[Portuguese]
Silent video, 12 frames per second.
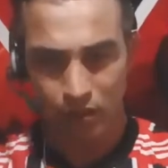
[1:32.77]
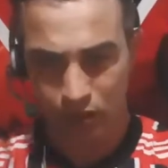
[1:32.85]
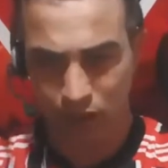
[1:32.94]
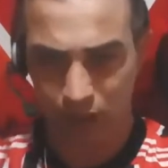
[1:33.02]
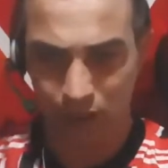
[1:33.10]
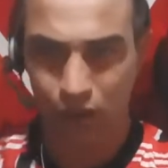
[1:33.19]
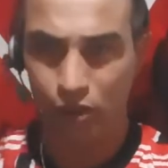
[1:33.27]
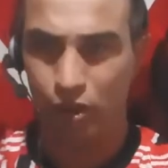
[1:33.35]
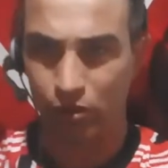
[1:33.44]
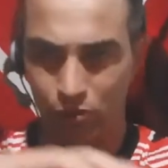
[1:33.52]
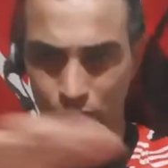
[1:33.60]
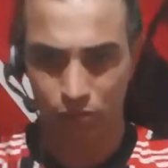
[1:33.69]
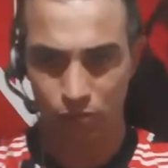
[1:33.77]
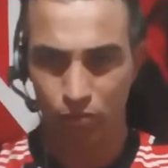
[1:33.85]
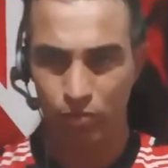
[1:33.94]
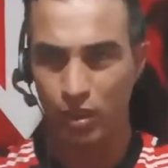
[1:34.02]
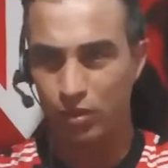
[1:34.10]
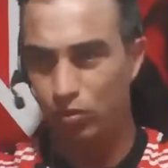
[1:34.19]
Já deixando
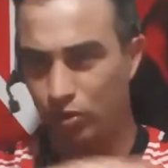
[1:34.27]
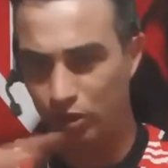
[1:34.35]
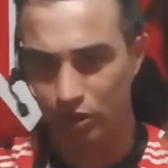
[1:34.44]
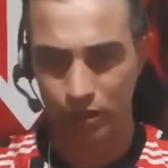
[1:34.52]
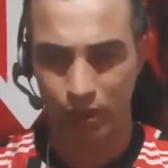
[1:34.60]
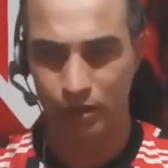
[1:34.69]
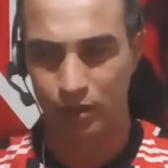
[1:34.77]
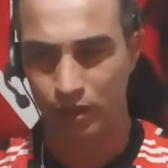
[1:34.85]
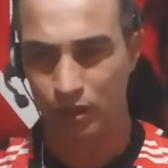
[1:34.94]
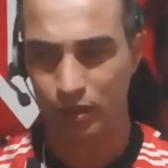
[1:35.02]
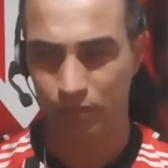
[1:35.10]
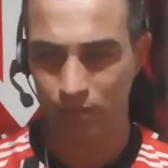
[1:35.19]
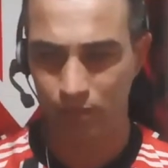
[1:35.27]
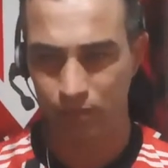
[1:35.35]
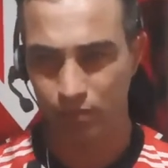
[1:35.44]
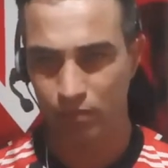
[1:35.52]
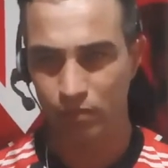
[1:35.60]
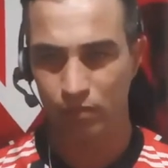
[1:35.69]
uma noticiazinha,
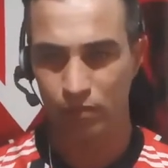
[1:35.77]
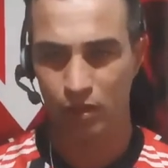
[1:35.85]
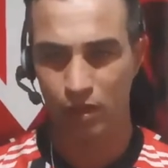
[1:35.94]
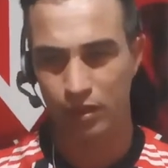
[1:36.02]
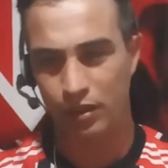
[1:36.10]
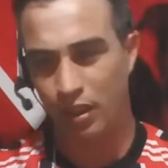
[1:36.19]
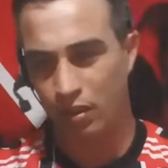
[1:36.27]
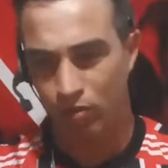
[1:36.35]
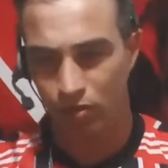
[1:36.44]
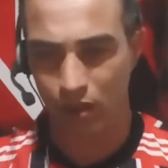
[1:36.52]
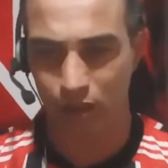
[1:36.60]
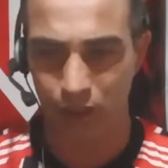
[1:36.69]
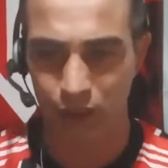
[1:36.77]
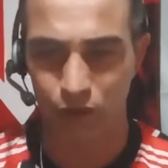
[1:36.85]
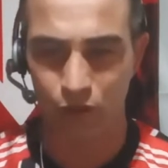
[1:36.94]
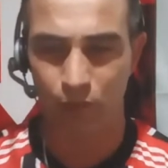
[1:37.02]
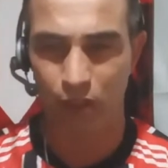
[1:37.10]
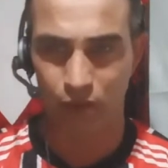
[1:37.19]
né, que tá rolando aí
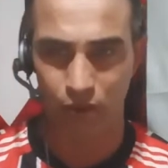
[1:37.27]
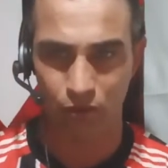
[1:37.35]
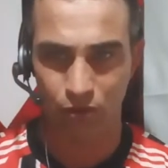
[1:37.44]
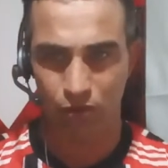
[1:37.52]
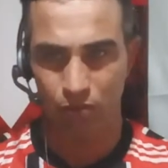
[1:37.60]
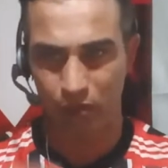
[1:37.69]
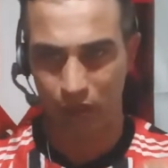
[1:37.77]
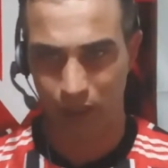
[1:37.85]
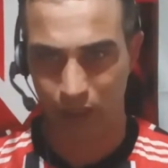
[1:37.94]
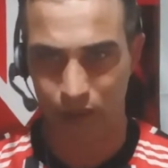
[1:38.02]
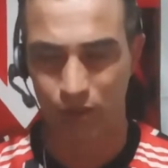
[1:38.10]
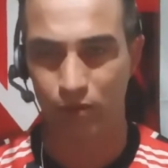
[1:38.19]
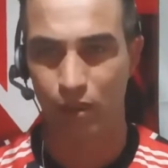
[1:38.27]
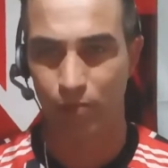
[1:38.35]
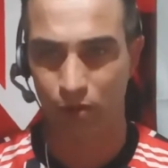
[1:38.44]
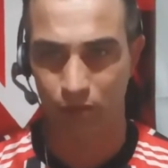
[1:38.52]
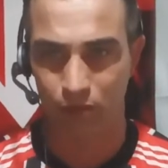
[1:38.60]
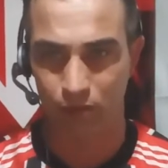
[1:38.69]
nos bastidores no mercadinho da
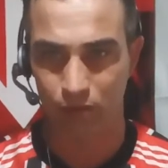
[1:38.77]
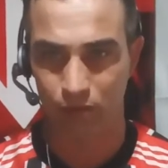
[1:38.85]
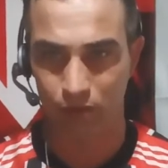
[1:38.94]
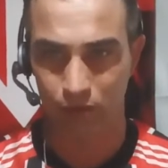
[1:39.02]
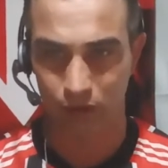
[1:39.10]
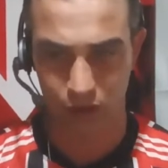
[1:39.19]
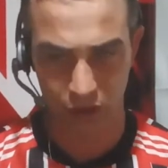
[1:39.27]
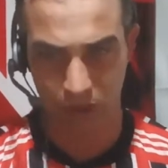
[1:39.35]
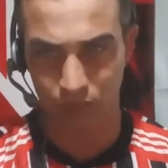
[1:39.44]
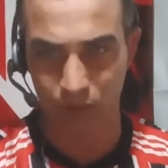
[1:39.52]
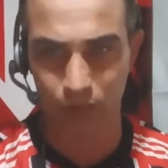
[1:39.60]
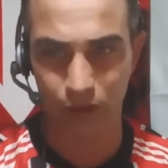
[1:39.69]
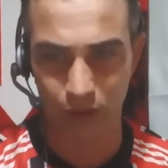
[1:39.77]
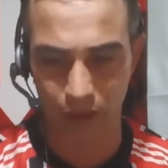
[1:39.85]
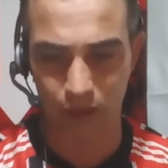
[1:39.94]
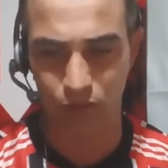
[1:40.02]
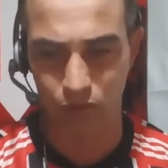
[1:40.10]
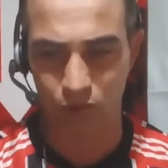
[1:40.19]
bola. Já vamos
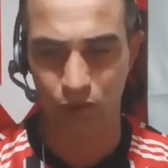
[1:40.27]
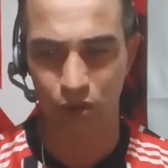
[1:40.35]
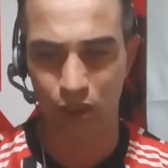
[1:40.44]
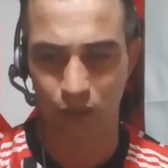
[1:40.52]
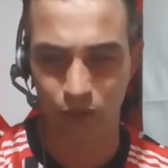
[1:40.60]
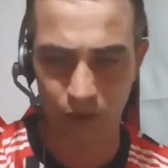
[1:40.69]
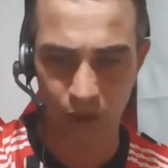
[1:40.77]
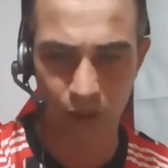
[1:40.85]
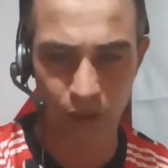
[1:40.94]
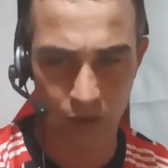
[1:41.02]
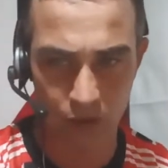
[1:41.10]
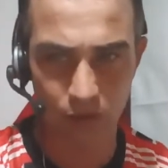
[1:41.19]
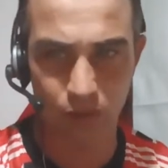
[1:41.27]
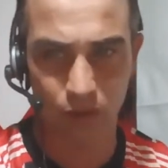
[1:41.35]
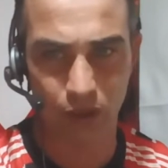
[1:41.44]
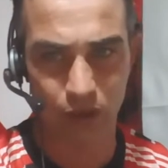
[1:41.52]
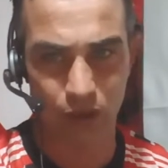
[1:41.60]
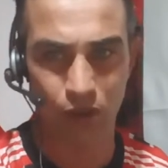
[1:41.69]
entrar no do Rogério Ceni do
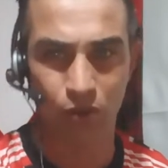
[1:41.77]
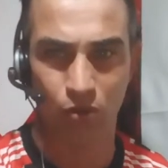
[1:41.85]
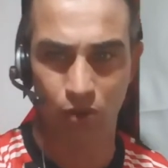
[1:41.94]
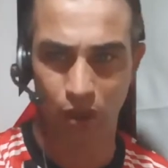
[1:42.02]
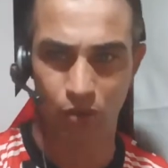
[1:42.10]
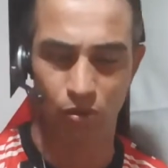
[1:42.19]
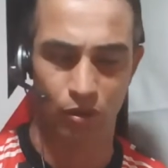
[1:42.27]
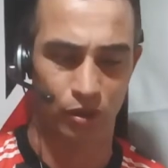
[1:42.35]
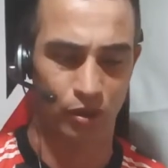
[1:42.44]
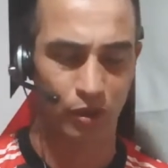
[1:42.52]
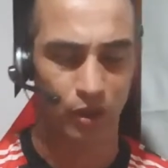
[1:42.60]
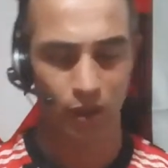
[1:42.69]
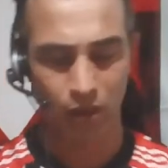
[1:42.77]
desses jogadores.